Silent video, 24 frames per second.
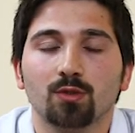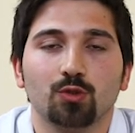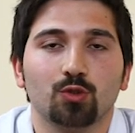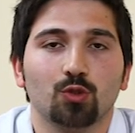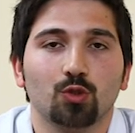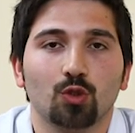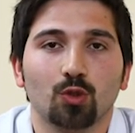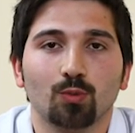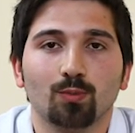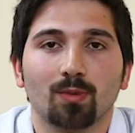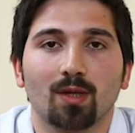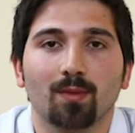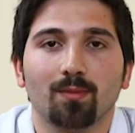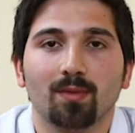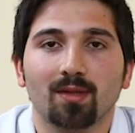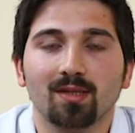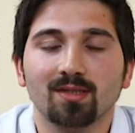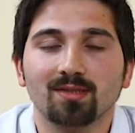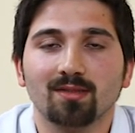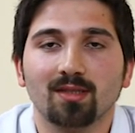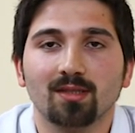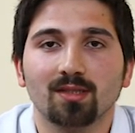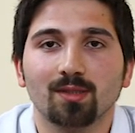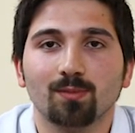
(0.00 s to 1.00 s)
Küçüklüğümden beri
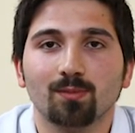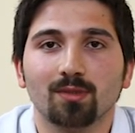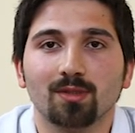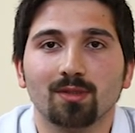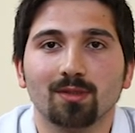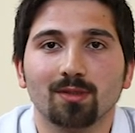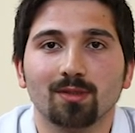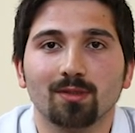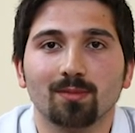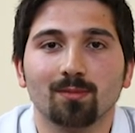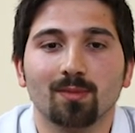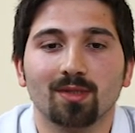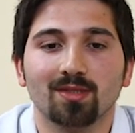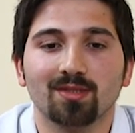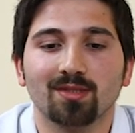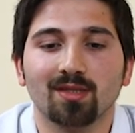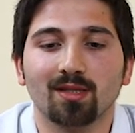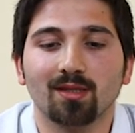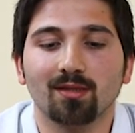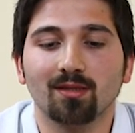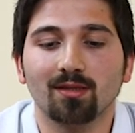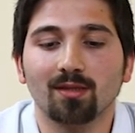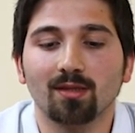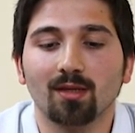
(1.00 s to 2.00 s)
istediğim bir
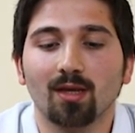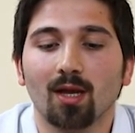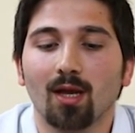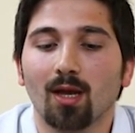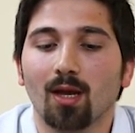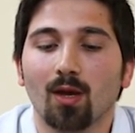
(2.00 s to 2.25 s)
meslekti.